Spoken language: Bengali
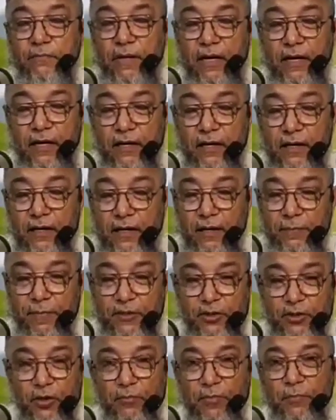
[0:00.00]
বা আপনার
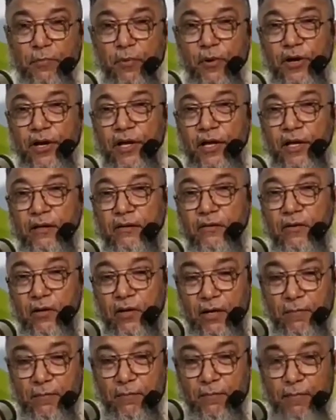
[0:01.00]
জন্মের পরে
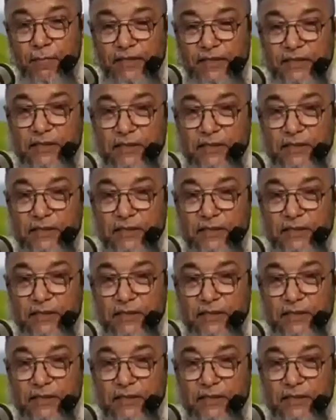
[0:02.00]
ধরেন বাচ্চা